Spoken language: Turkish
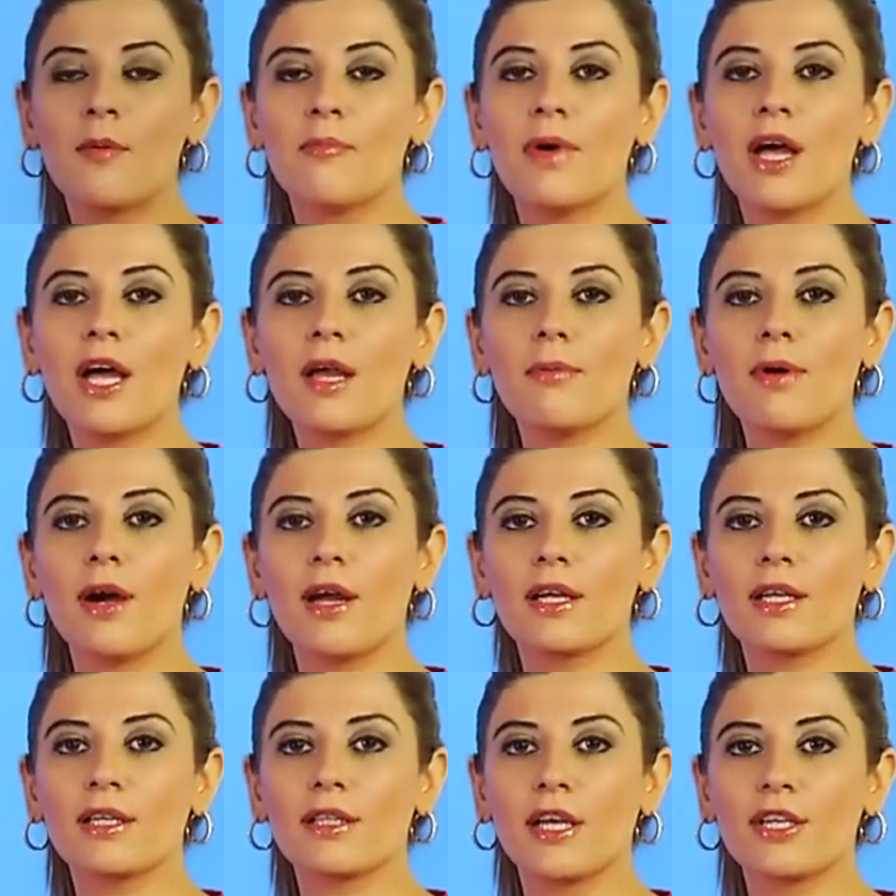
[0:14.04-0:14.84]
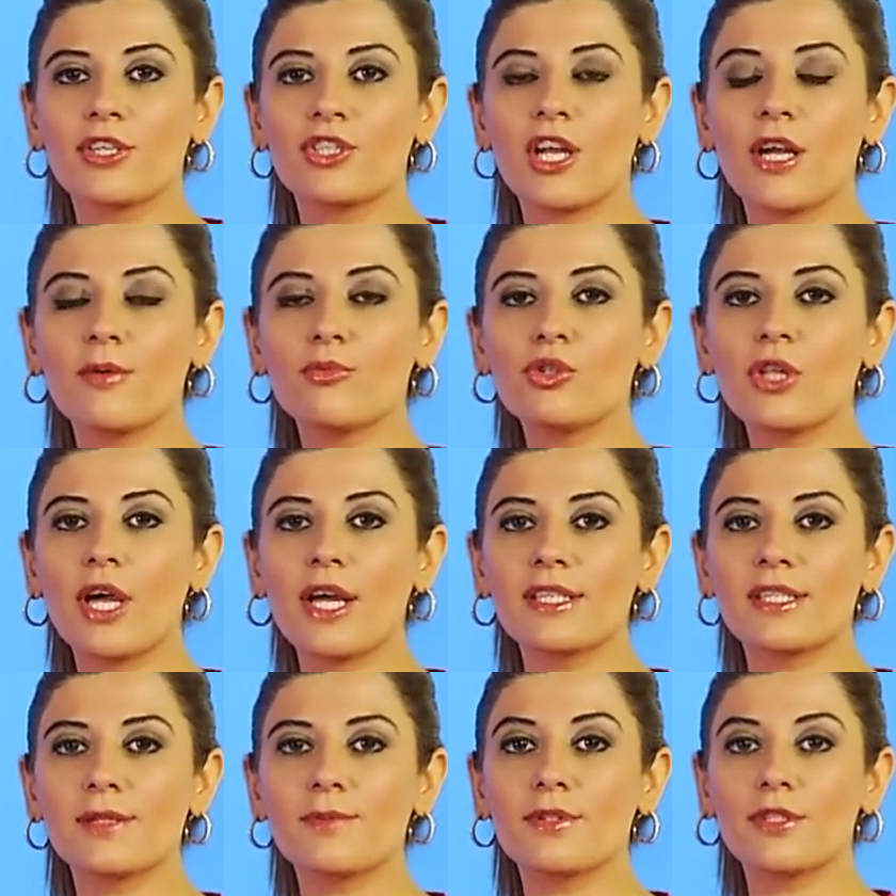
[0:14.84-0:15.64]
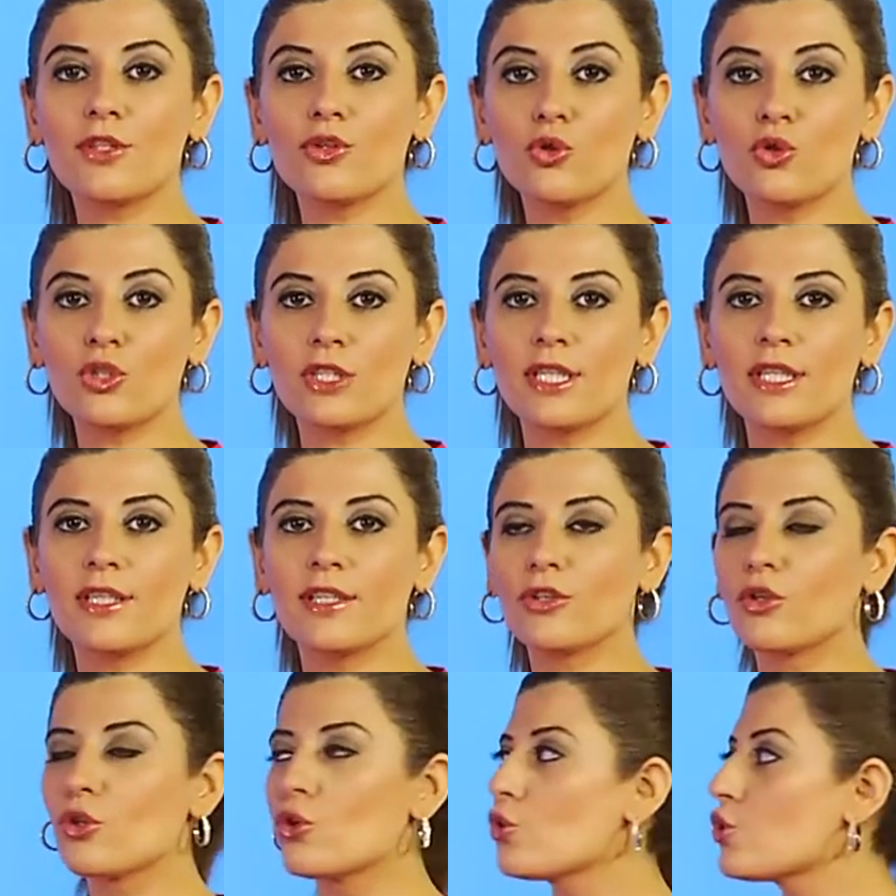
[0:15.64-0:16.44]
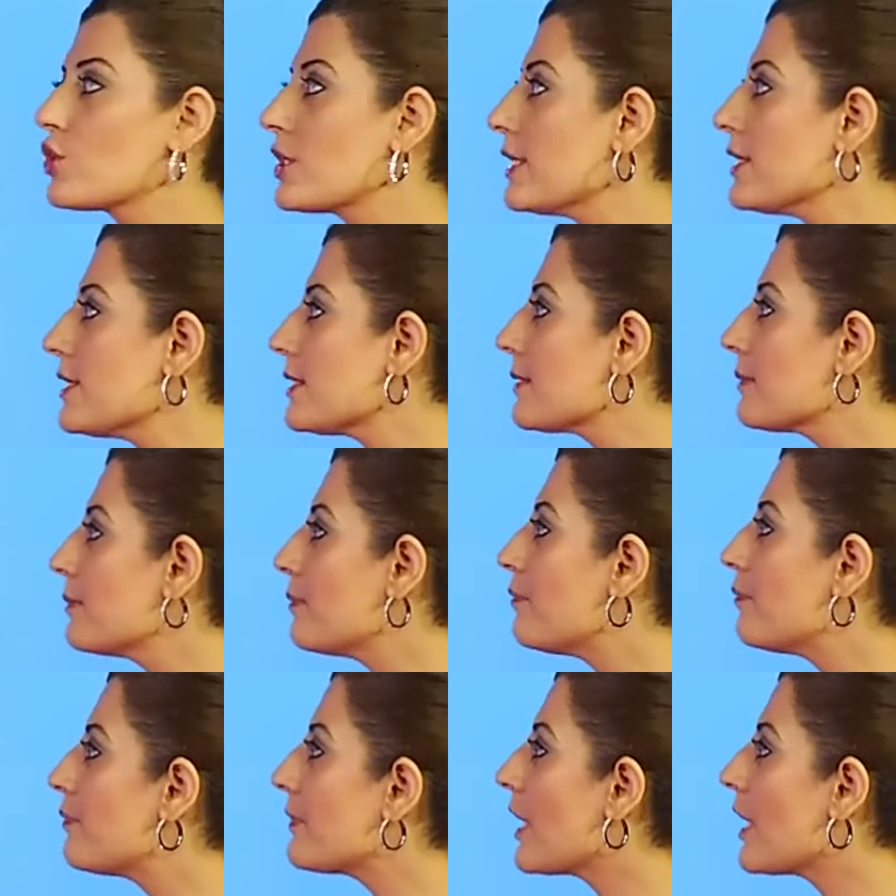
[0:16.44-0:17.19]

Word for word: Merhaba arkadaşlar, bu dersimizde yüzdeleri göreceğiz.